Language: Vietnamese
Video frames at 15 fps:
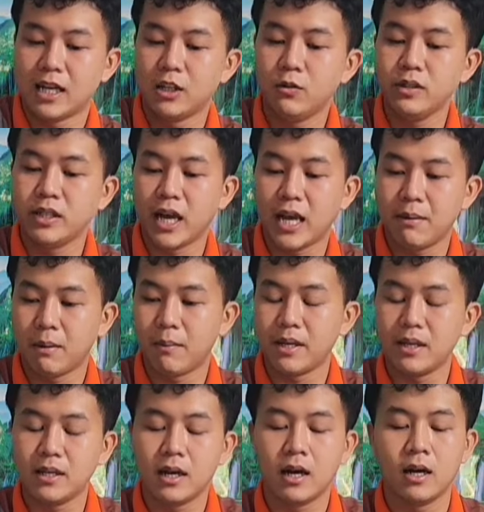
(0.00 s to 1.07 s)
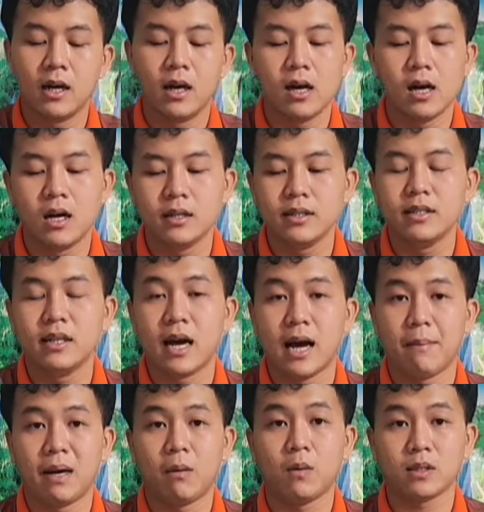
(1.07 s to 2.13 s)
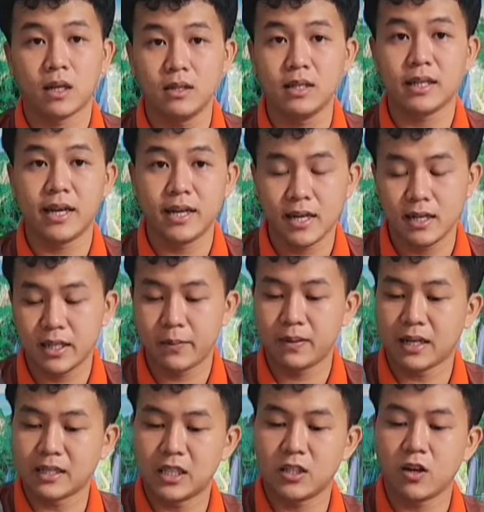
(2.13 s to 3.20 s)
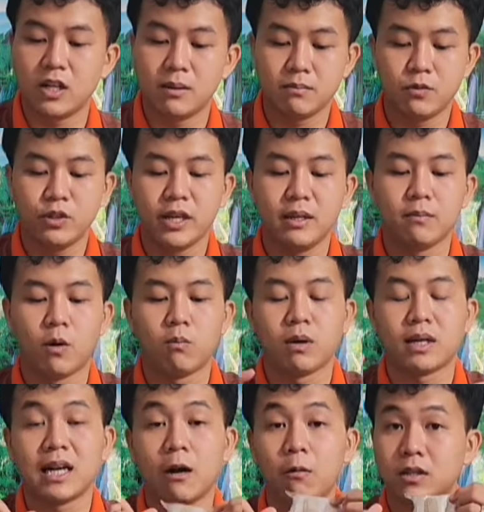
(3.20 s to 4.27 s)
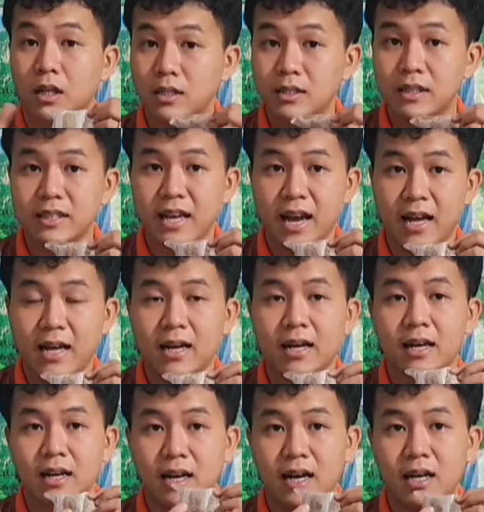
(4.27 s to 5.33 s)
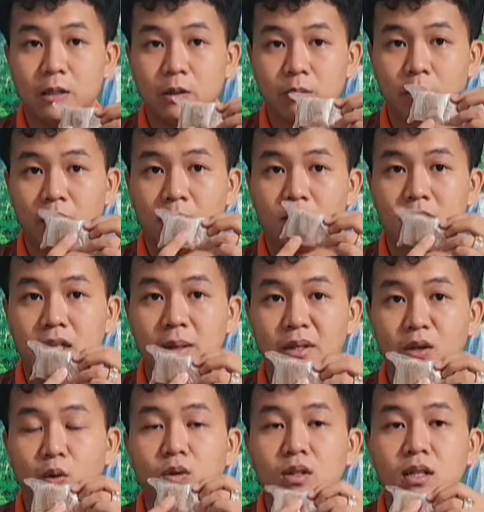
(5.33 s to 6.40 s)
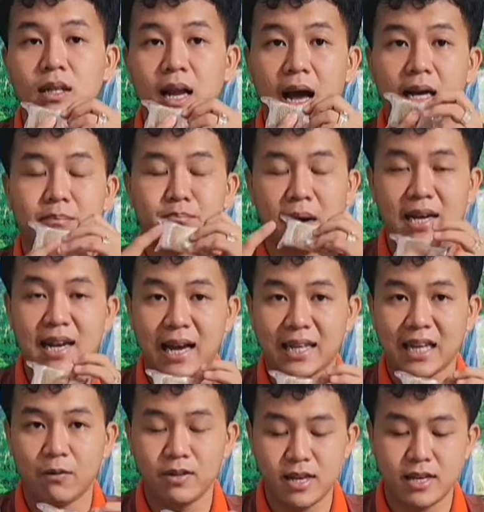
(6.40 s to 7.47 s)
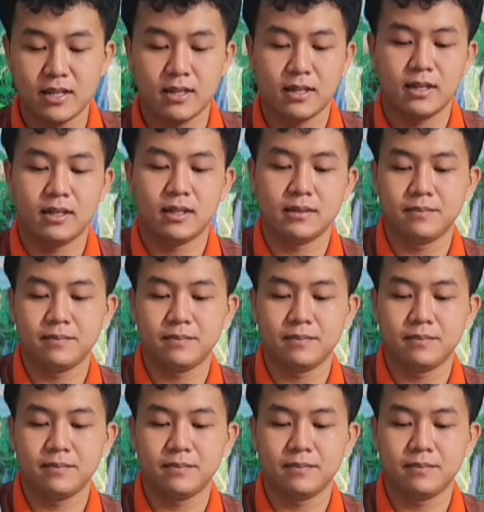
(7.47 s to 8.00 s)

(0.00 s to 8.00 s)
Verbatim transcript: như là nếu quý vị mà bị như là đau bao tử này kia đó thì Quốc Thành sẽ cho thêm quý vị một bịch đau bao tử nữa nha. Một bịch đau bao tử này mình uống được là 7 lần nha quý vị.